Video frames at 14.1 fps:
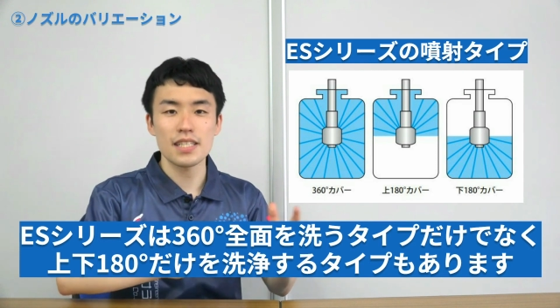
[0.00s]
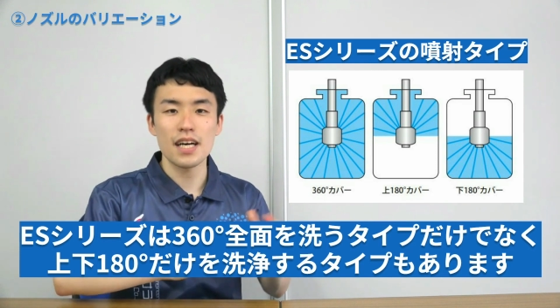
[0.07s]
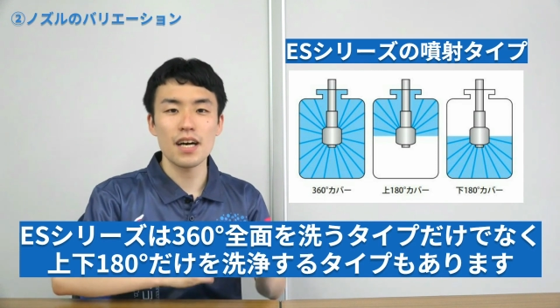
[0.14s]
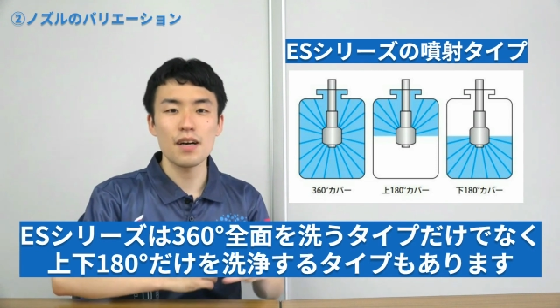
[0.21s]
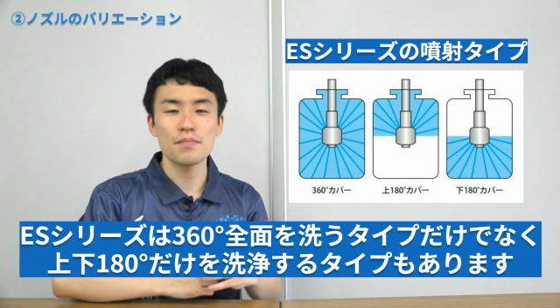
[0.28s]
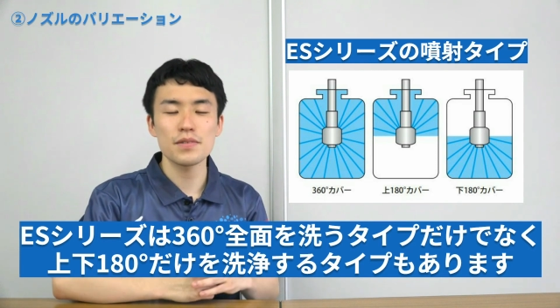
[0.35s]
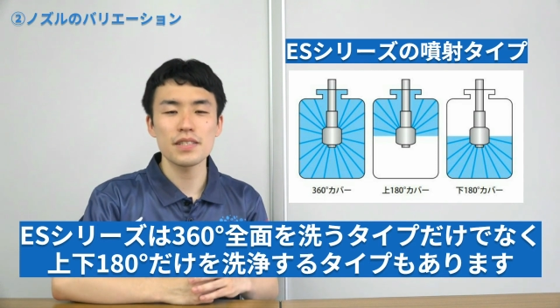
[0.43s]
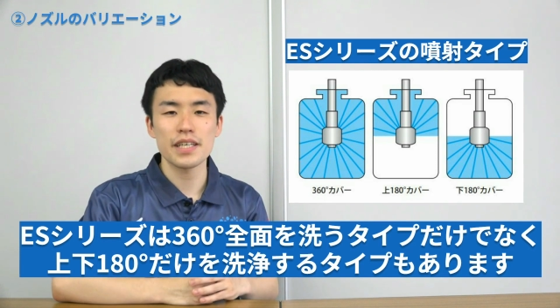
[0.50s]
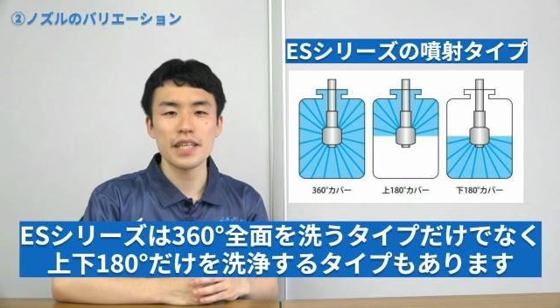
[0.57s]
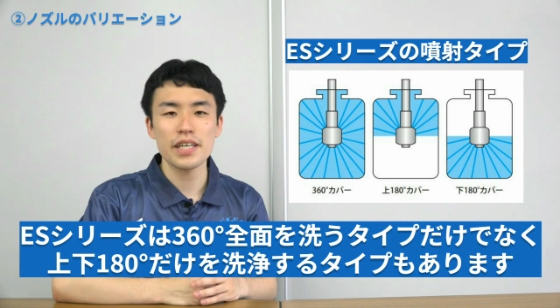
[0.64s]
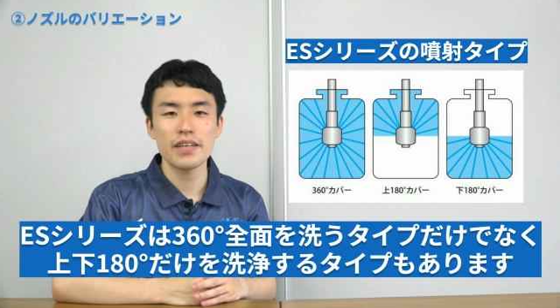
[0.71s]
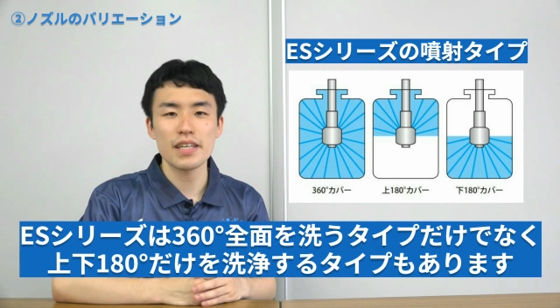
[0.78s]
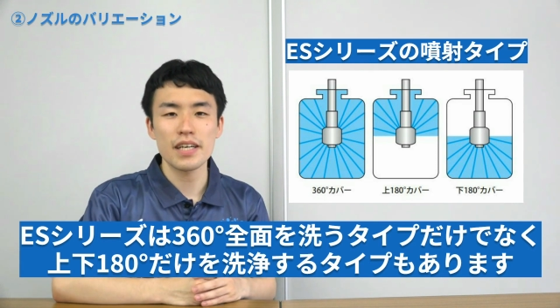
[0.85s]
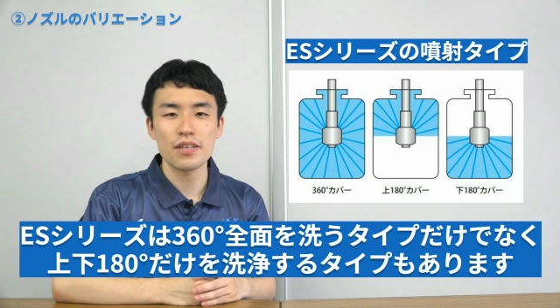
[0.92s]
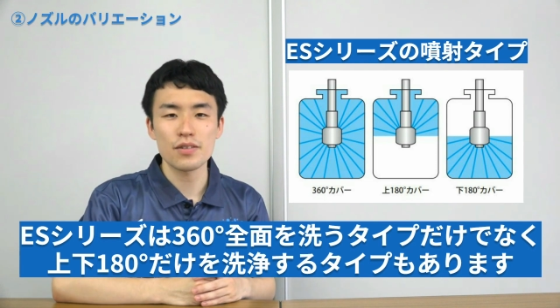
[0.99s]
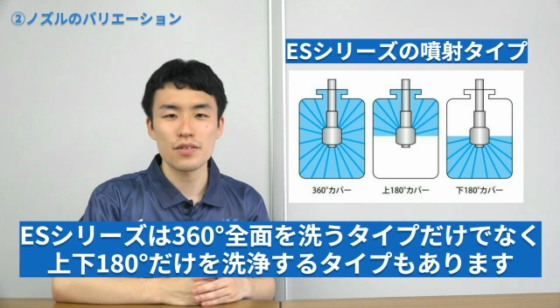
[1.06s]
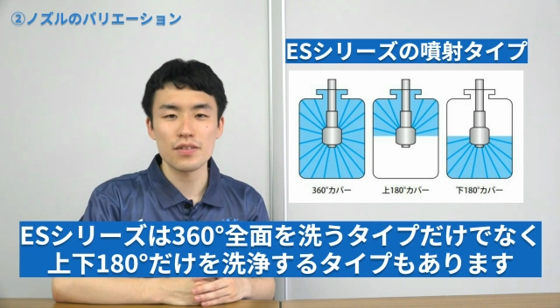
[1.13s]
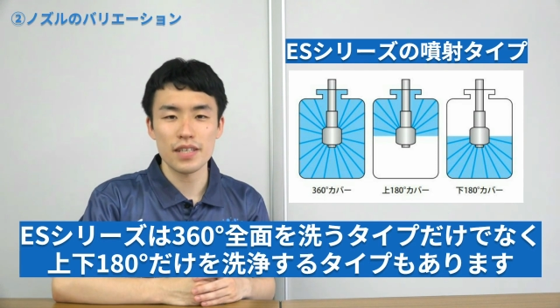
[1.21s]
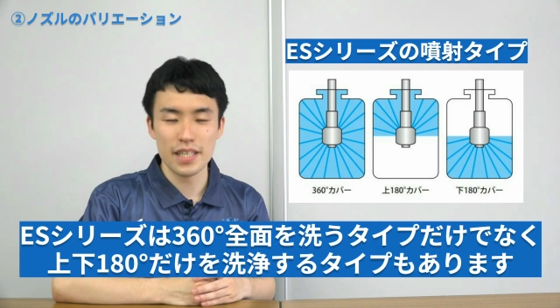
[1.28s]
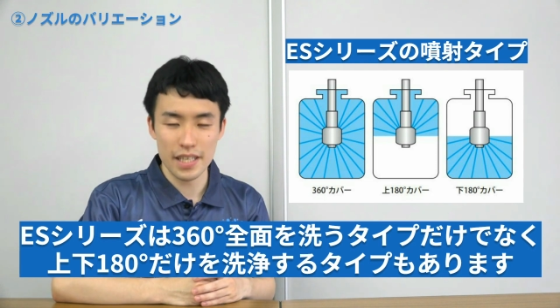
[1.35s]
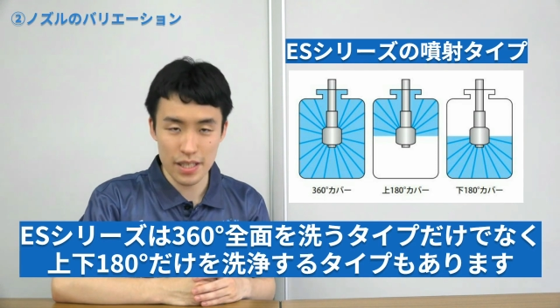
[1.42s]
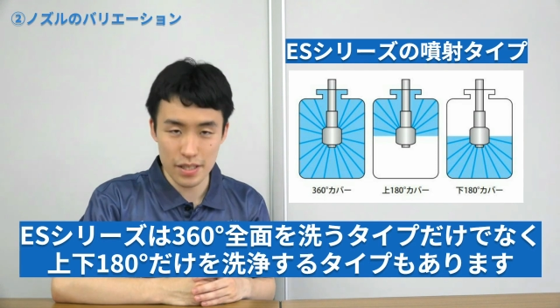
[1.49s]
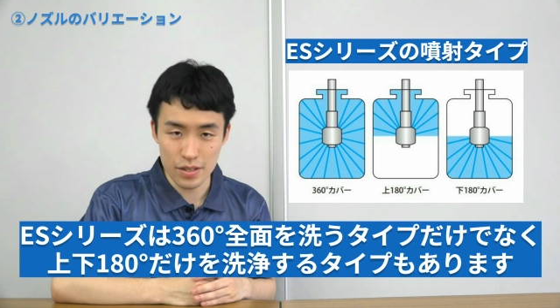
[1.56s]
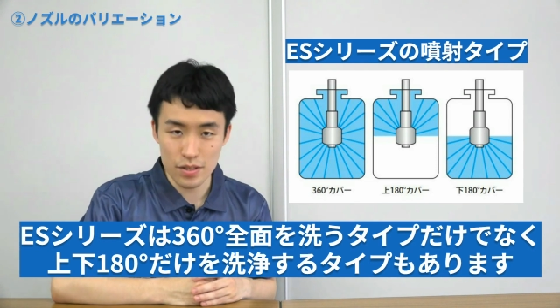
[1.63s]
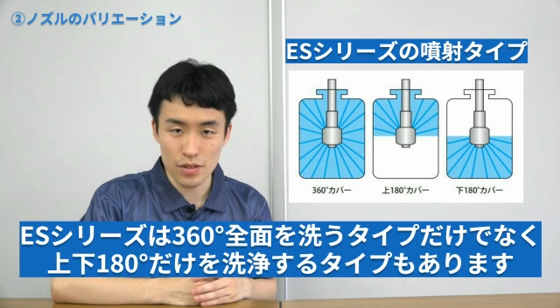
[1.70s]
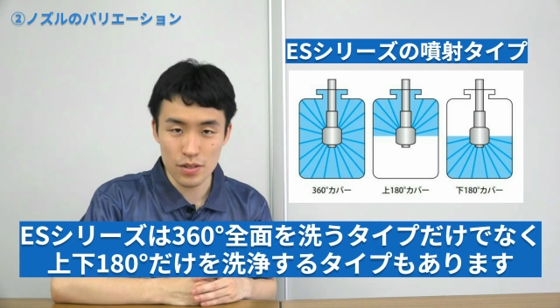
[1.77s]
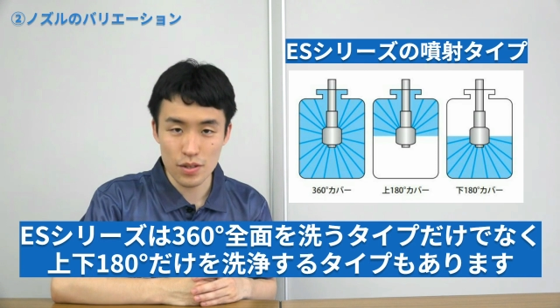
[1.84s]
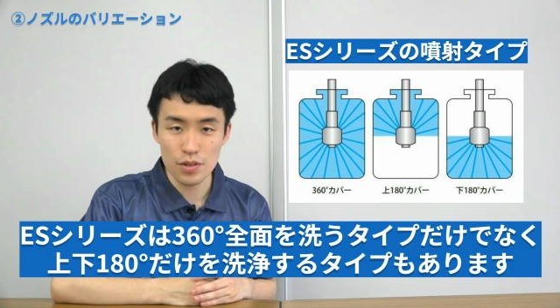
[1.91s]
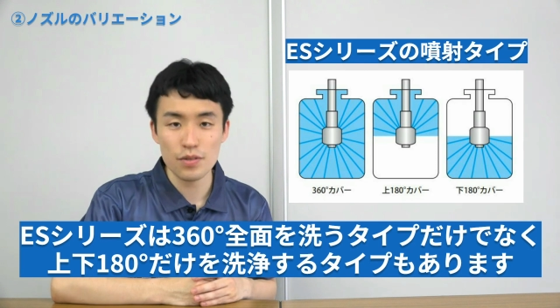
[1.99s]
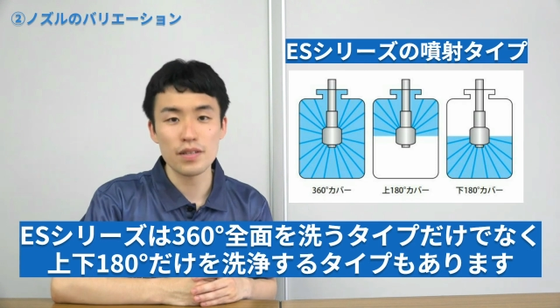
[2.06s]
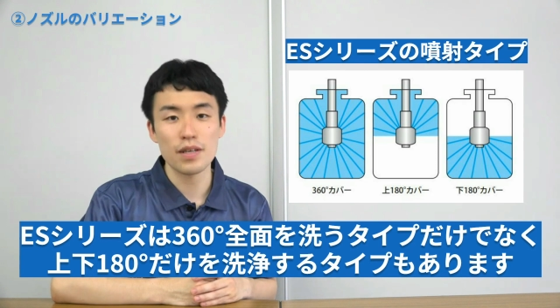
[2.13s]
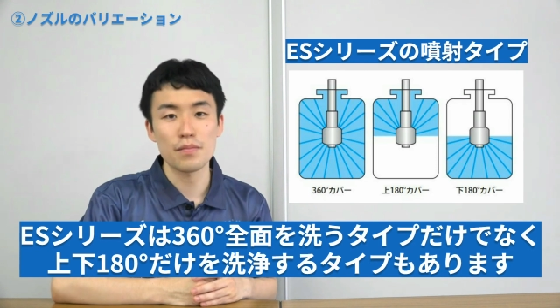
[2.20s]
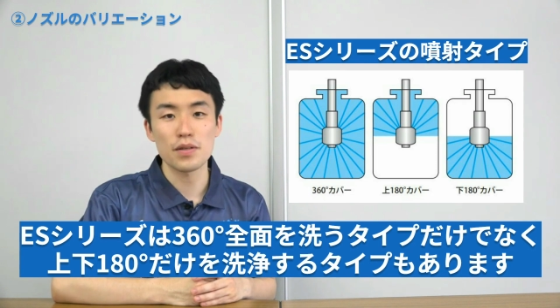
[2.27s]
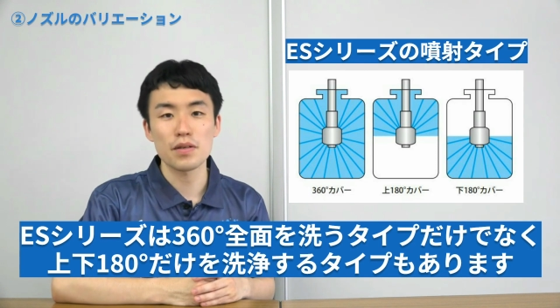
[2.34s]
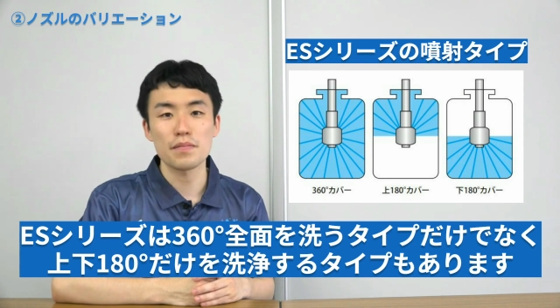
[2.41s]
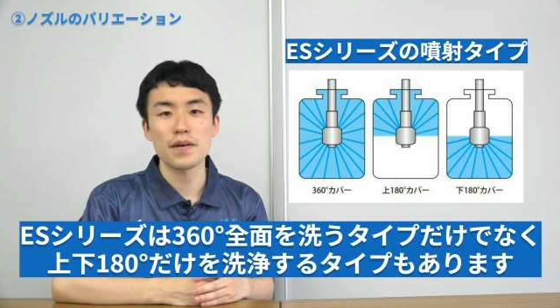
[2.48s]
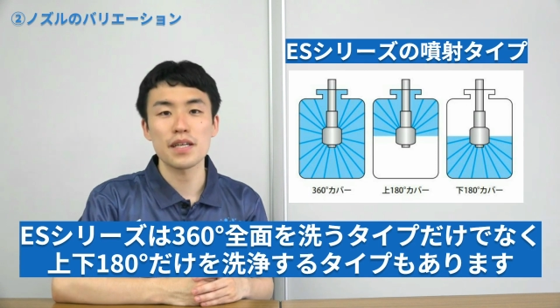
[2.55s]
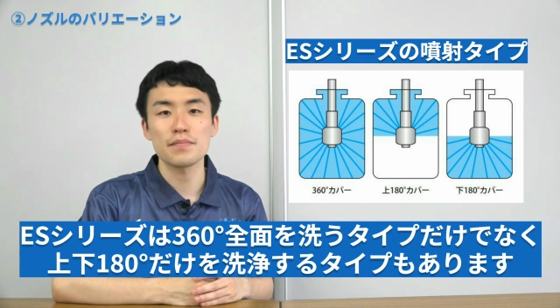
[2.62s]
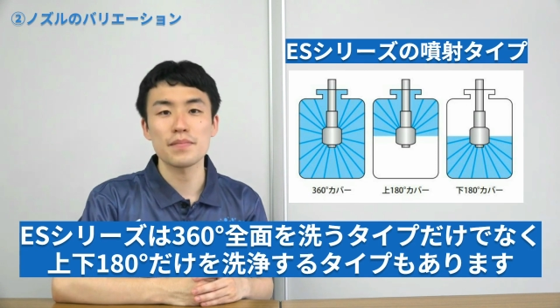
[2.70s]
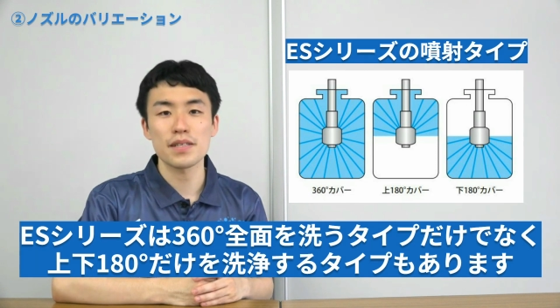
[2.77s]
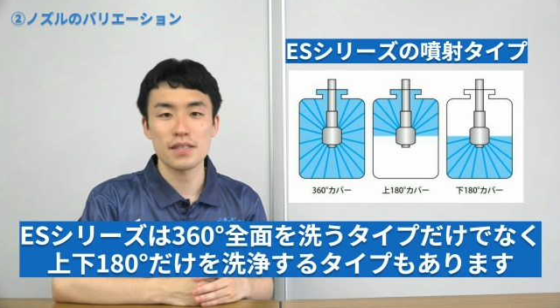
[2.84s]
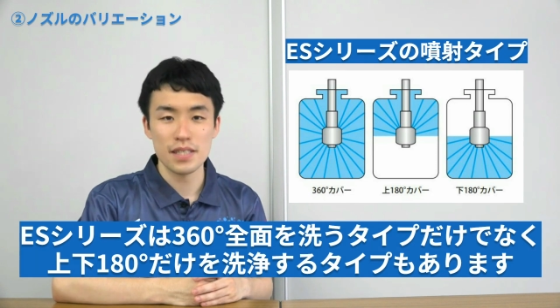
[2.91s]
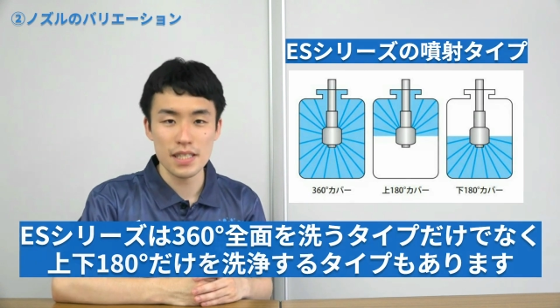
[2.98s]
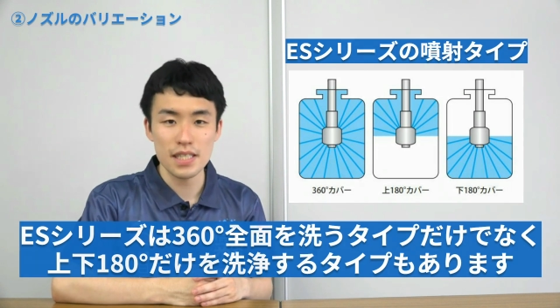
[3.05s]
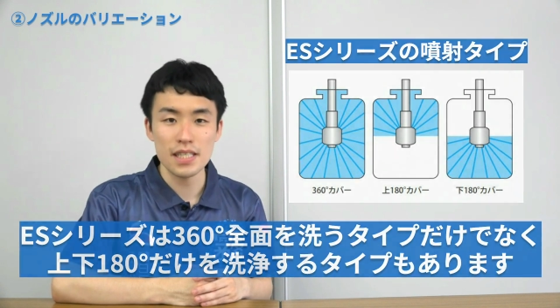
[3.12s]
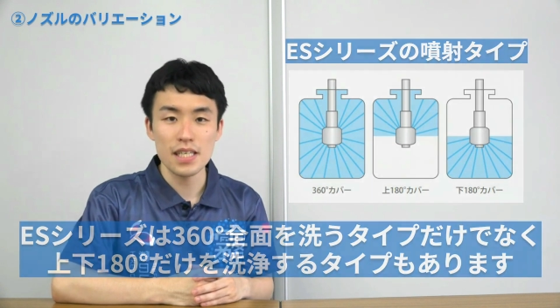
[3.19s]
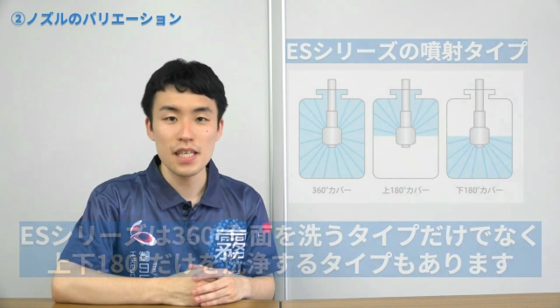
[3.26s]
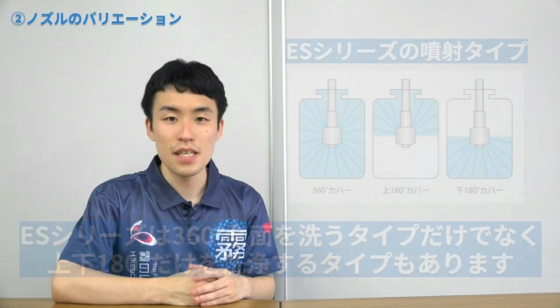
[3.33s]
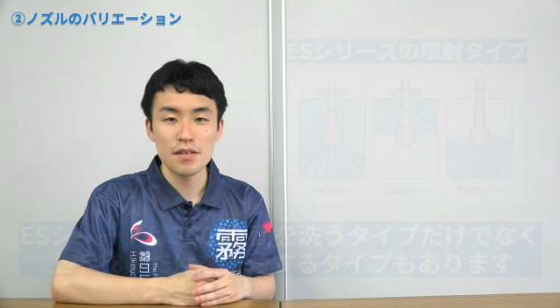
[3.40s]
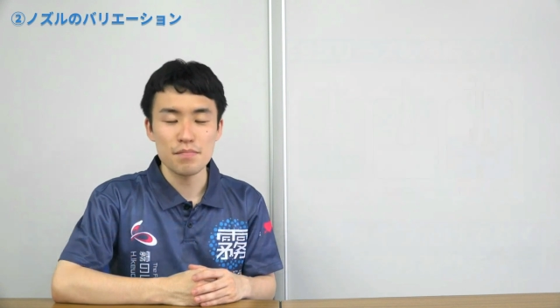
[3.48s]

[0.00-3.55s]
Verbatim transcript: 下半分だけを洗うことができるというようなものもありますし、